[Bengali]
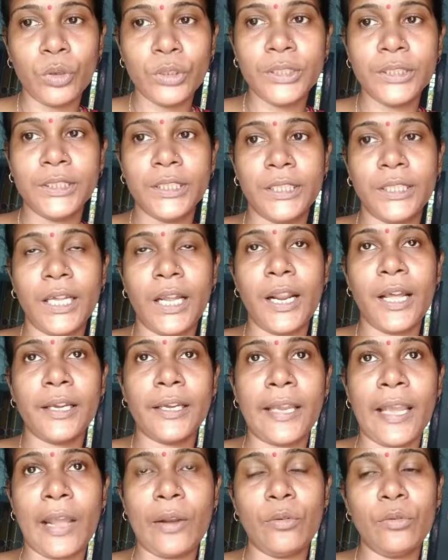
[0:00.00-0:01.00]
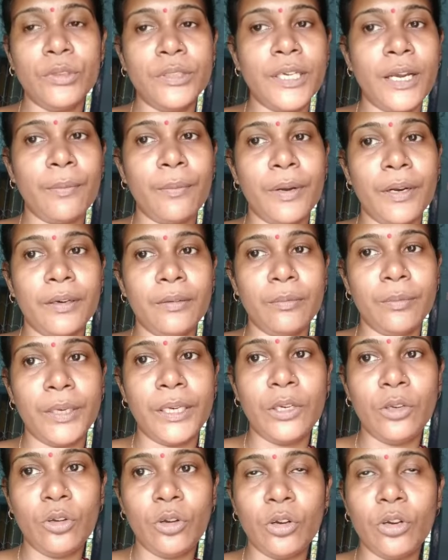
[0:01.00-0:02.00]
করছে তারা কেন যে আমার
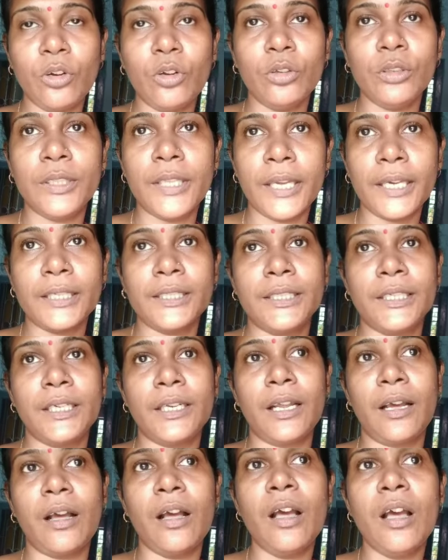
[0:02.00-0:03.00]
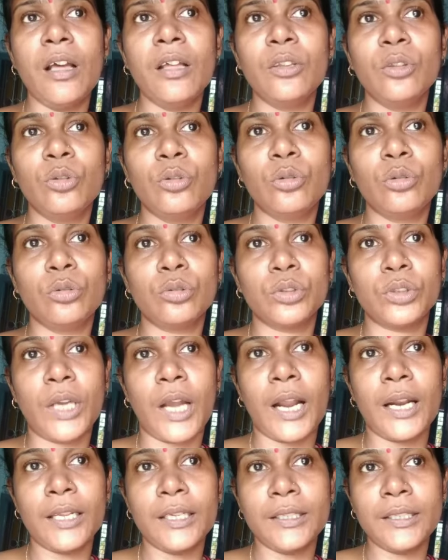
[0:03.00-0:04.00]
ভিডিওগুলো দেখছে না তো
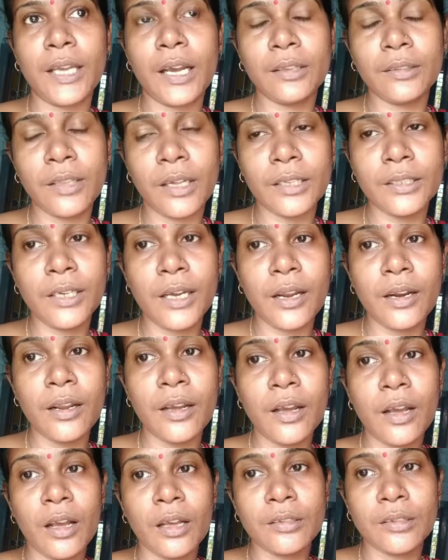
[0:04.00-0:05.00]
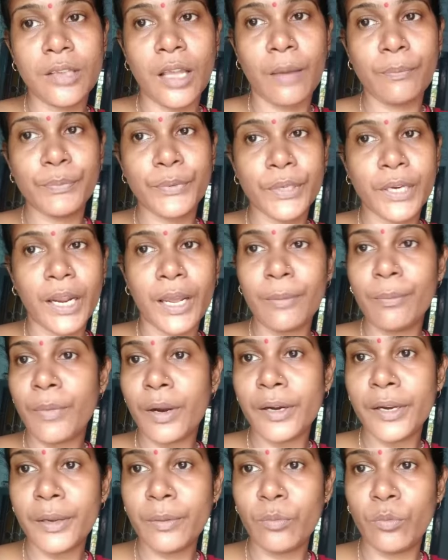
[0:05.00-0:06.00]
সাড়ে সাত হাজার সাবস্ক্রাইব
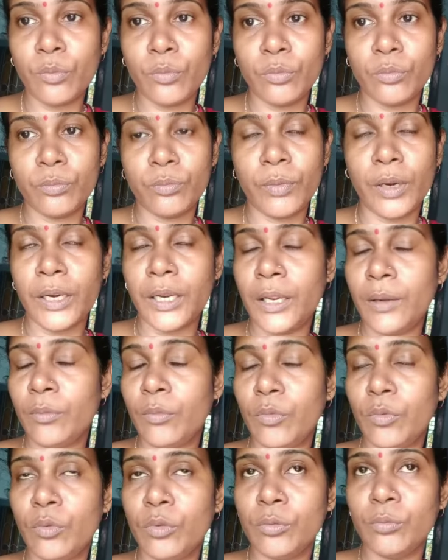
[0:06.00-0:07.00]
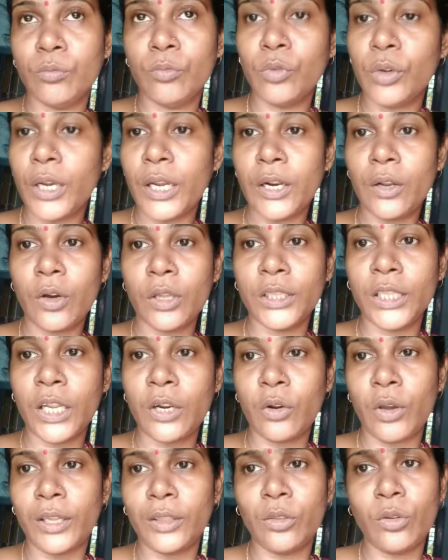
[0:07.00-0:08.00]
মানে মানে মুখের কথা
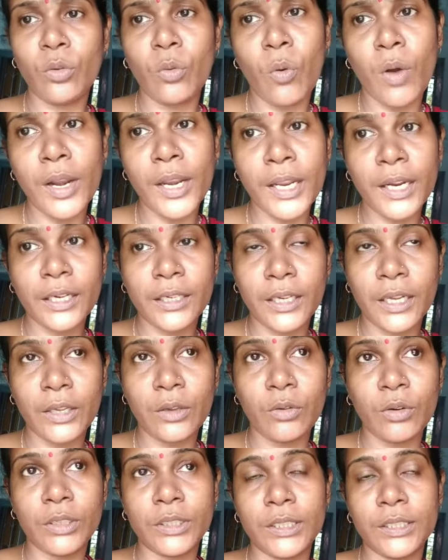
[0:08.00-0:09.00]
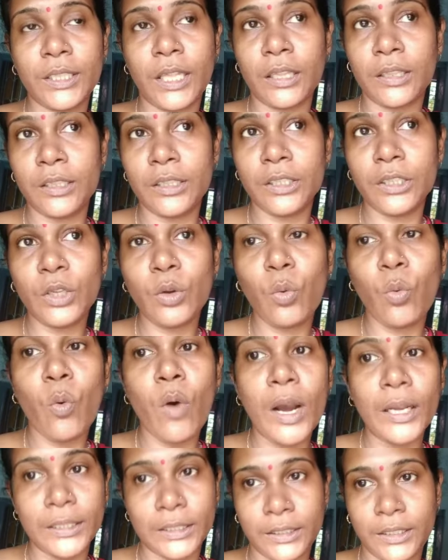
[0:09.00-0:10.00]
নয় তো অনেকটাই হয়েছে তাতে যদি
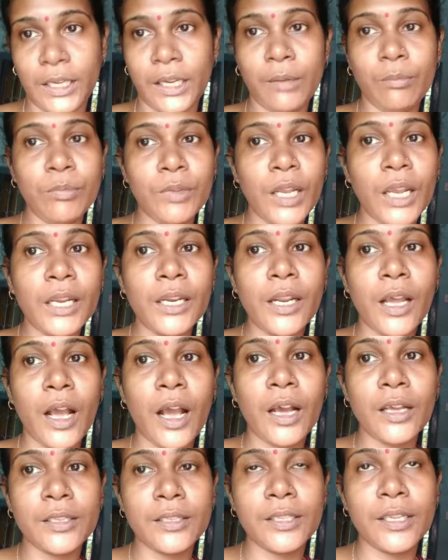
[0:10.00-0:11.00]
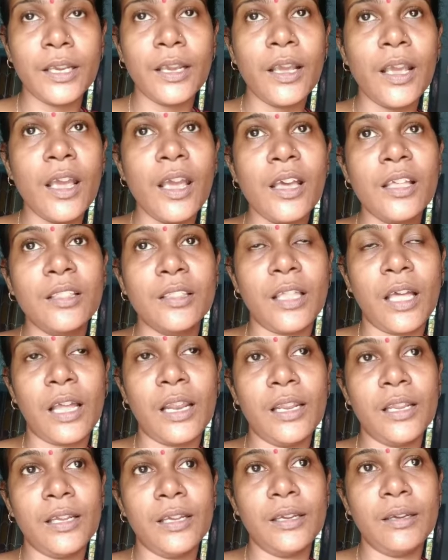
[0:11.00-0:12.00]
ওয়াচ টাইমটাই না আসে
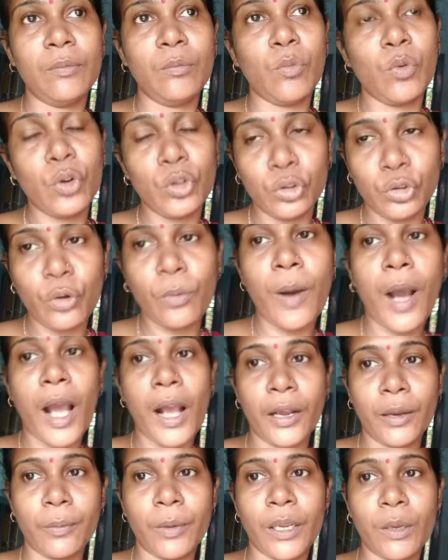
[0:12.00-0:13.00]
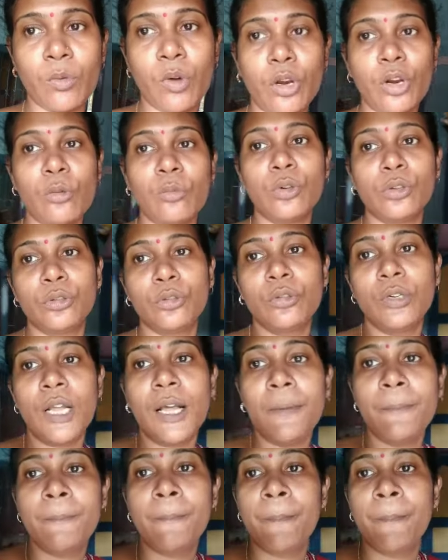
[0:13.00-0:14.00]
তাহলে মন তো ভাঙবেই বলো বন্ধুরা